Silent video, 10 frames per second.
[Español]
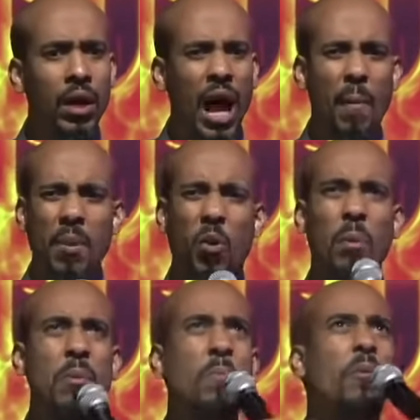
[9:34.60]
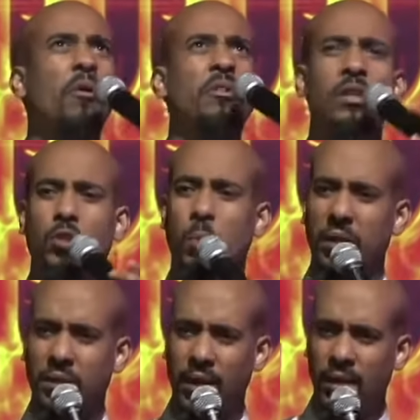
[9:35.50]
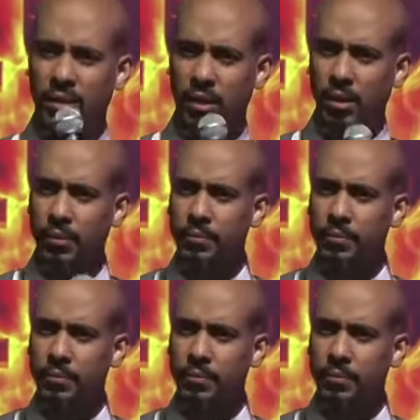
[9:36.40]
A mí lo que me importa es su presencia.